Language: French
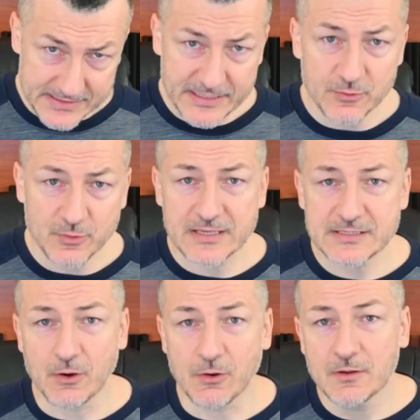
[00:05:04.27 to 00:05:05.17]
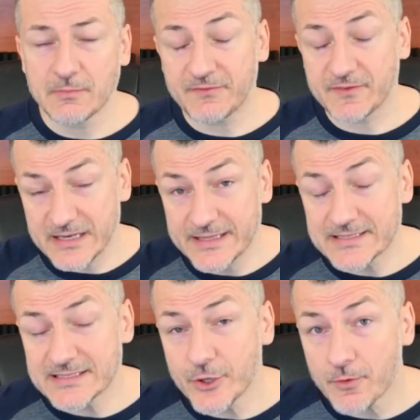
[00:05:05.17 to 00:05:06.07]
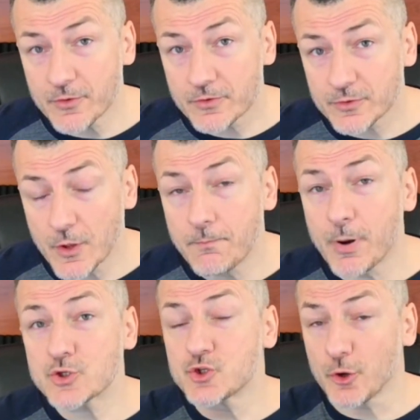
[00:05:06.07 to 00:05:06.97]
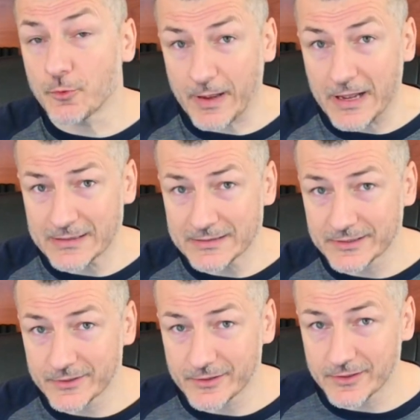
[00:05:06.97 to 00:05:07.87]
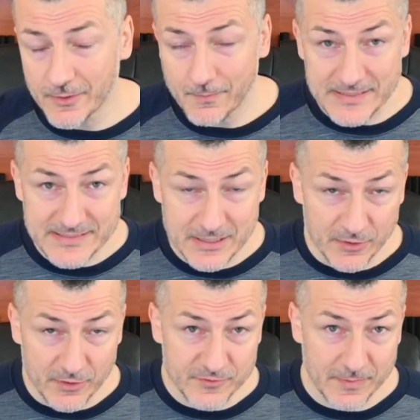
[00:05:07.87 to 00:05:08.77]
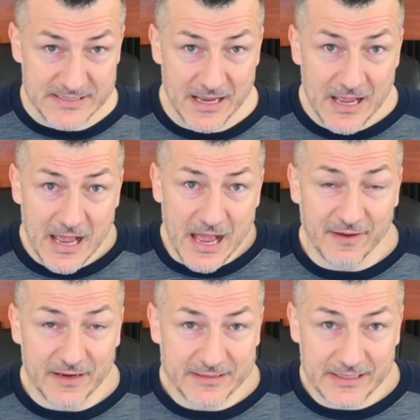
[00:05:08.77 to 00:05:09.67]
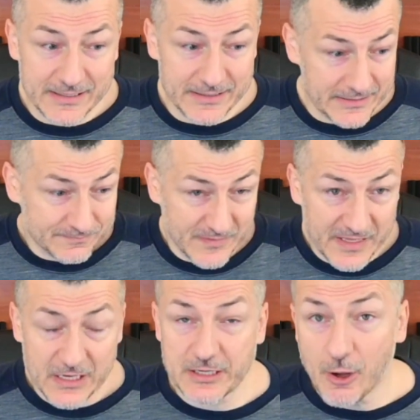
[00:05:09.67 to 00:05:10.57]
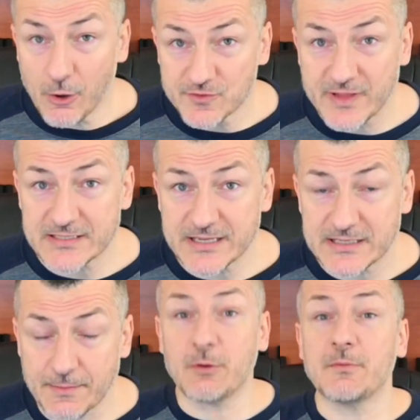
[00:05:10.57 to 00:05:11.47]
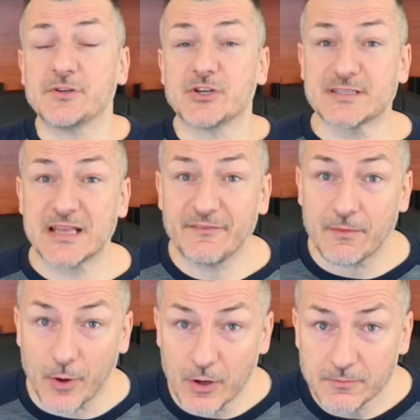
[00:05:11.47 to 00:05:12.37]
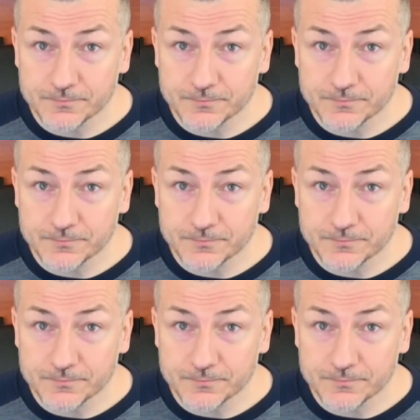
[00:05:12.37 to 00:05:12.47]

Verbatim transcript: d'annulation. Bref, l'idée, c'est de ne pas surprendre euh, le patient ou le futur patient avec des, clauses financières en disant Ben oui, mais je ne le savais pas.